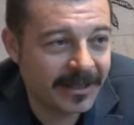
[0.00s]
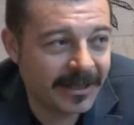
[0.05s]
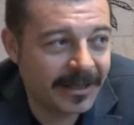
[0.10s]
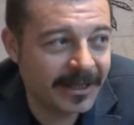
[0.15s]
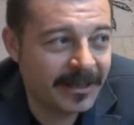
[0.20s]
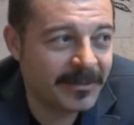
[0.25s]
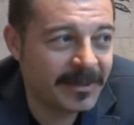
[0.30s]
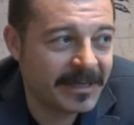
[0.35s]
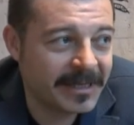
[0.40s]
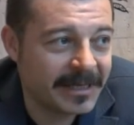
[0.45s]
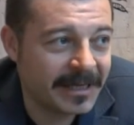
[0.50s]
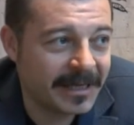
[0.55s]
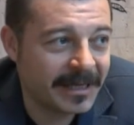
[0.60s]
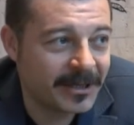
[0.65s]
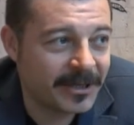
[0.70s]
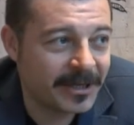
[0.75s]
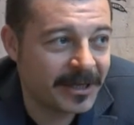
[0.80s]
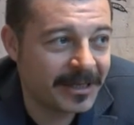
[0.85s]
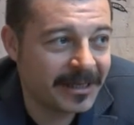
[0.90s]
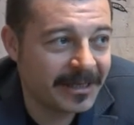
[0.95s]
Kimisi
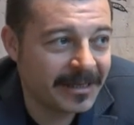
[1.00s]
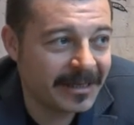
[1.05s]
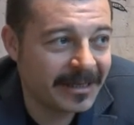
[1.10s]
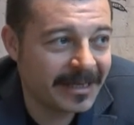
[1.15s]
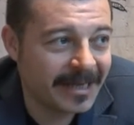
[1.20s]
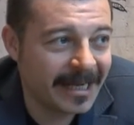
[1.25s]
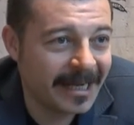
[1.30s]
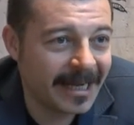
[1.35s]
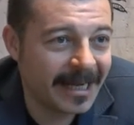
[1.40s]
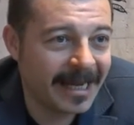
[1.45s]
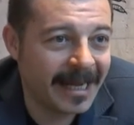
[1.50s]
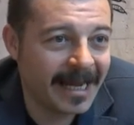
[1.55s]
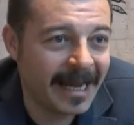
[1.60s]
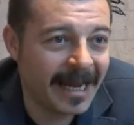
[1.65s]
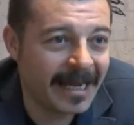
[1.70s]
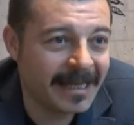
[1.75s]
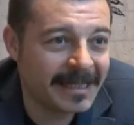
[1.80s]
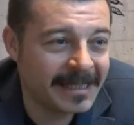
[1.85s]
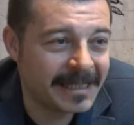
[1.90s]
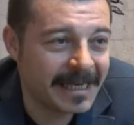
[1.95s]
için
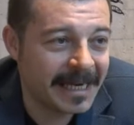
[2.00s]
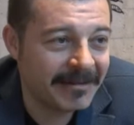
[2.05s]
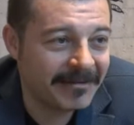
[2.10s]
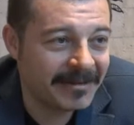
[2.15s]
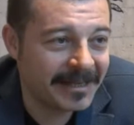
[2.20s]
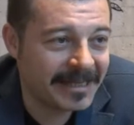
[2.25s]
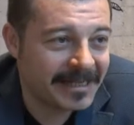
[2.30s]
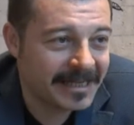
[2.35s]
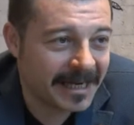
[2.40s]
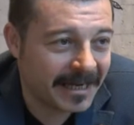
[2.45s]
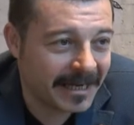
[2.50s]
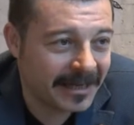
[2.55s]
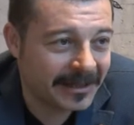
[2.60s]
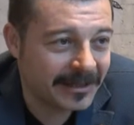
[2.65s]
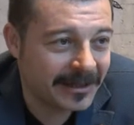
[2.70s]
en sevdiği sanat